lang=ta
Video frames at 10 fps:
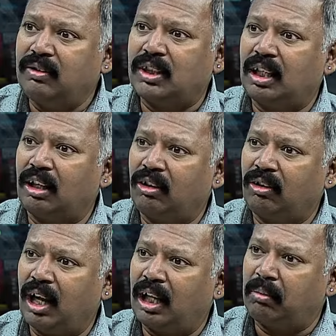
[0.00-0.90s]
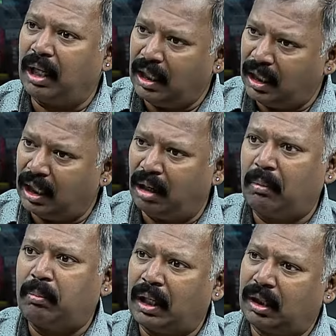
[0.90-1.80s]
தவிச்சுன்னு இருக்கணும் அது வேணால் இங்கே தான்
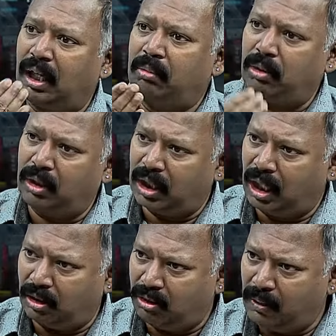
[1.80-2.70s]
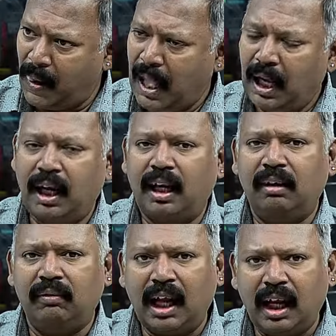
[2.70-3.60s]
நம்ம பணத்தை அனுப்ப வேண்டியதாக இருக்கும்
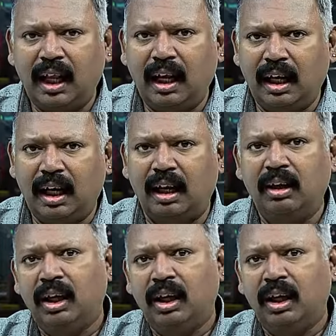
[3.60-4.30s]
அதனால் வேலை இல்லைன்னா